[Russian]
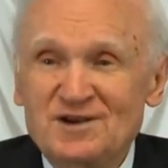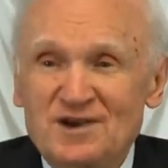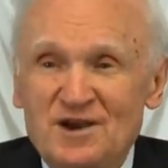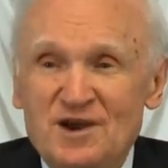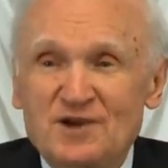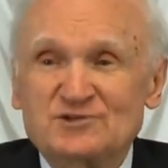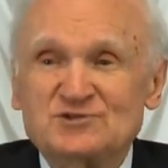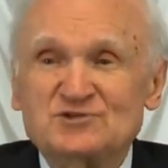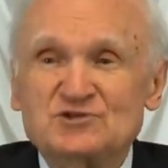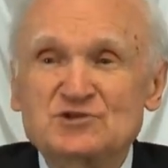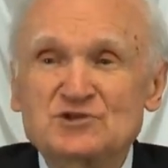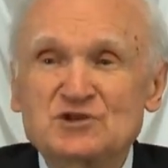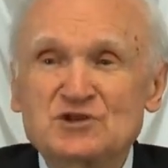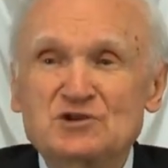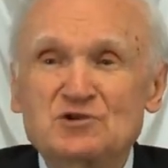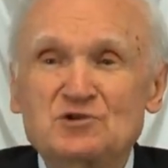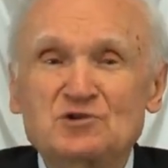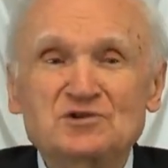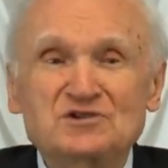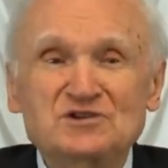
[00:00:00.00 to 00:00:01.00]
экс
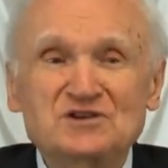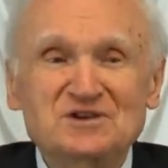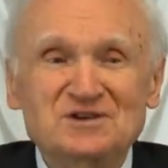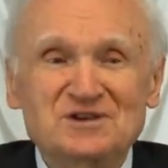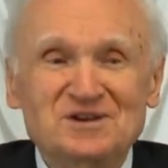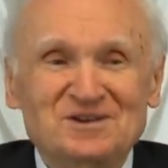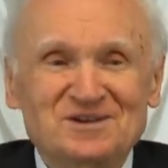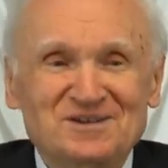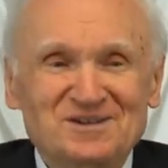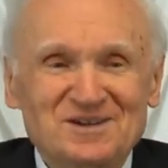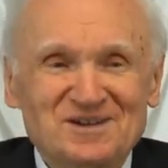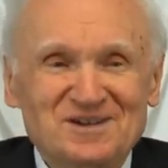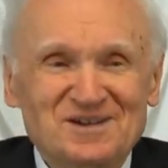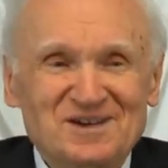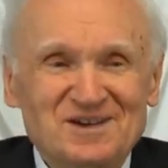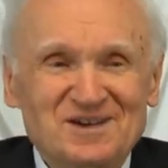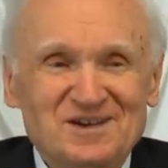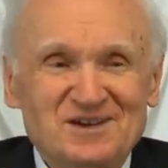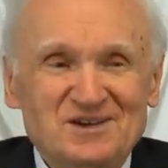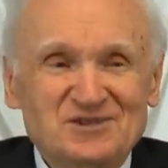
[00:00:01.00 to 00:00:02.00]
нигелю нигель?
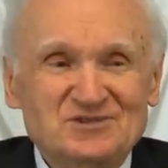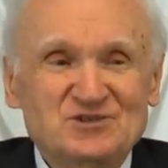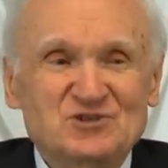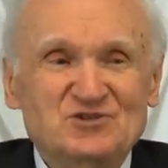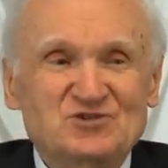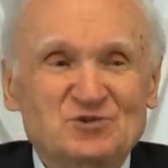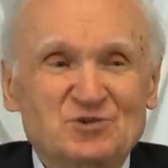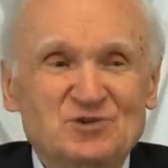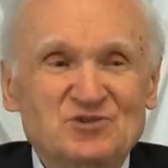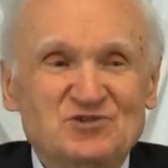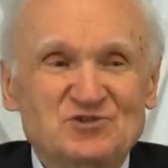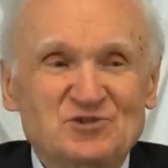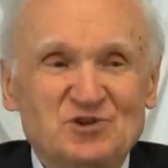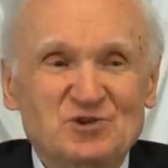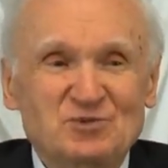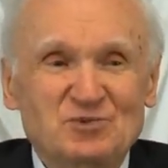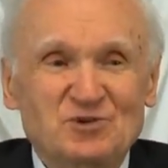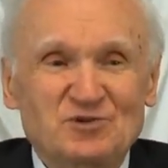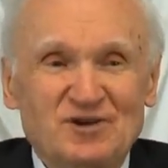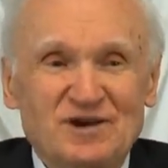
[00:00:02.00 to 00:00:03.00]
Из ничего
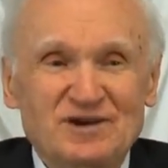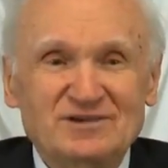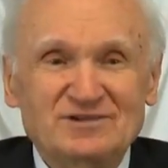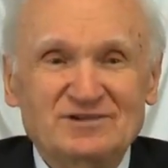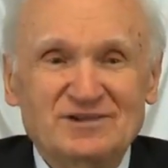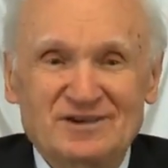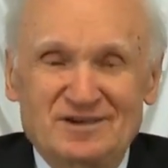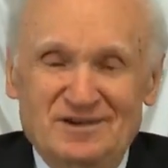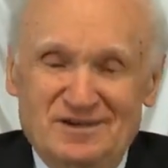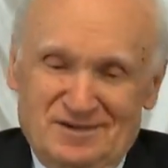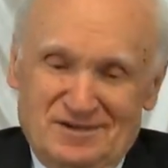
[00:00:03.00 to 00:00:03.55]
ничего не бывает?